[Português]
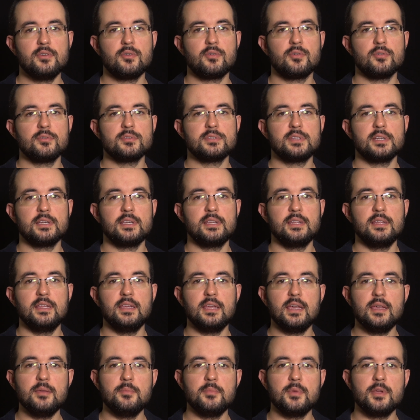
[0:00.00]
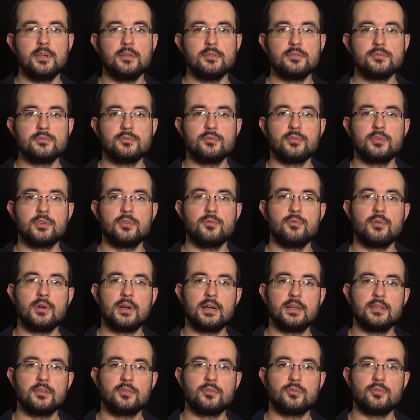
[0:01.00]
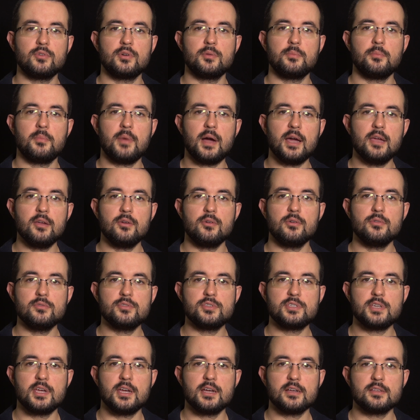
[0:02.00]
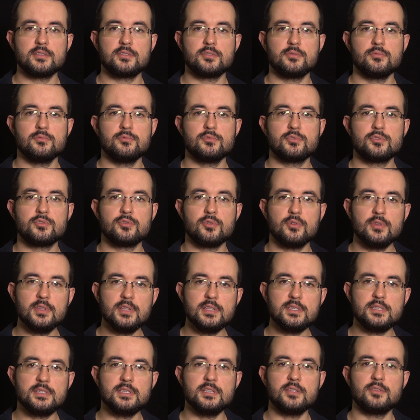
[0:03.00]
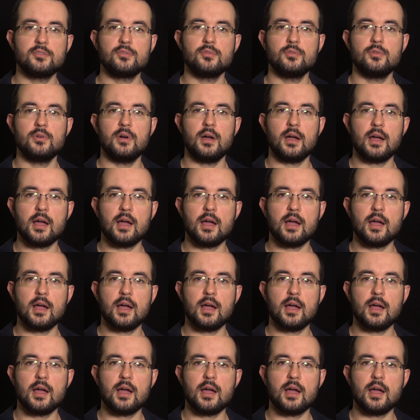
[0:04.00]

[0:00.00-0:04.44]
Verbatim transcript: consta que ninguém menos do que o cantor Michael Jackson solicitou